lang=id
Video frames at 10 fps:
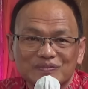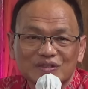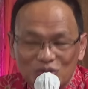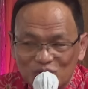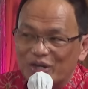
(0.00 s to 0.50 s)

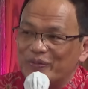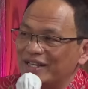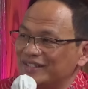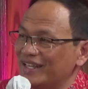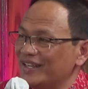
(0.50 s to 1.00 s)
Luar
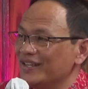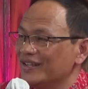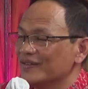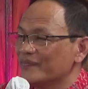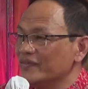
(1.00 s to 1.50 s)
biasa.
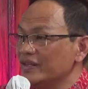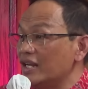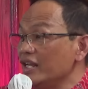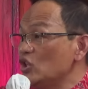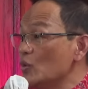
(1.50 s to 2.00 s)

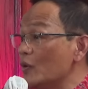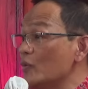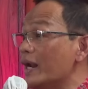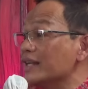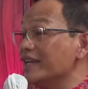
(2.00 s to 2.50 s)
Dan itu perlu
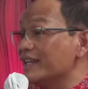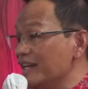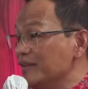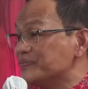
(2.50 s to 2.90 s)
praktek ya.